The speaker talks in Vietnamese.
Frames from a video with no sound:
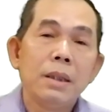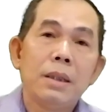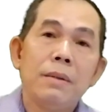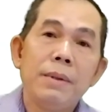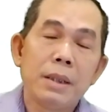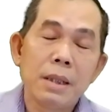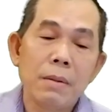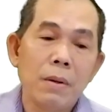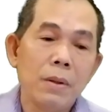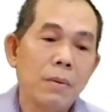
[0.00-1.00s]
thì việc
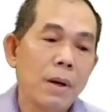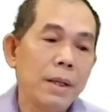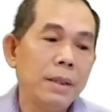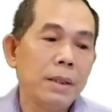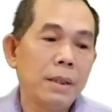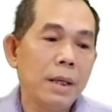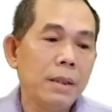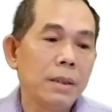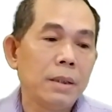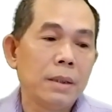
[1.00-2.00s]
trao đổi qua
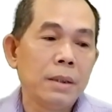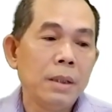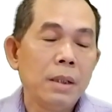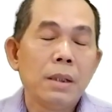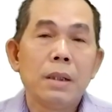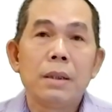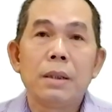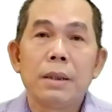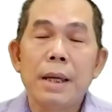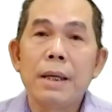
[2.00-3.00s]
internet thì ờ,
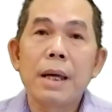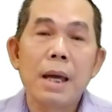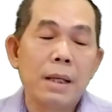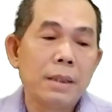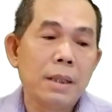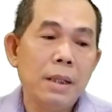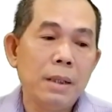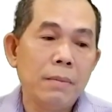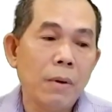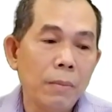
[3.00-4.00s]
ngày càng trở
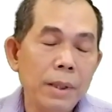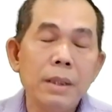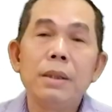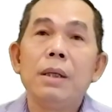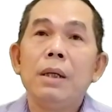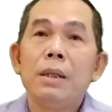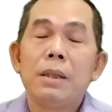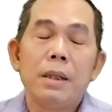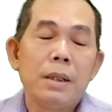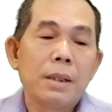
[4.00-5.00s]
nên phổ biến
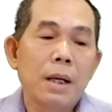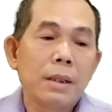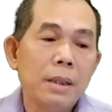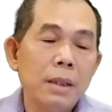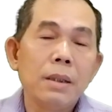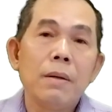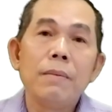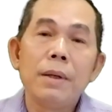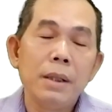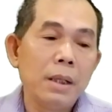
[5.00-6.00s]
trở nên cần thiết
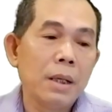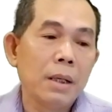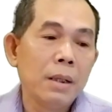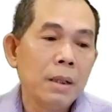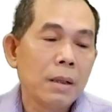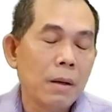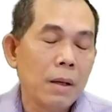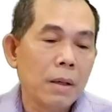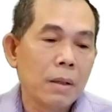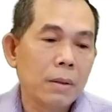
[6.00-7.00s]
đối với là
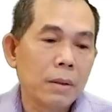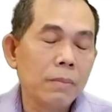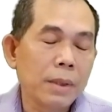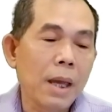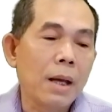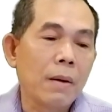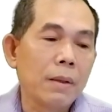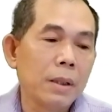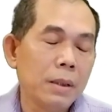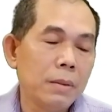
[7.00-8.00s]
chúng ta
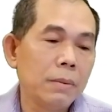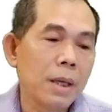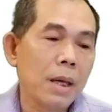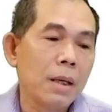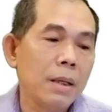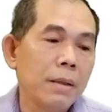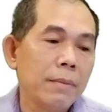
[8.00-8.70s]
con người chúng ta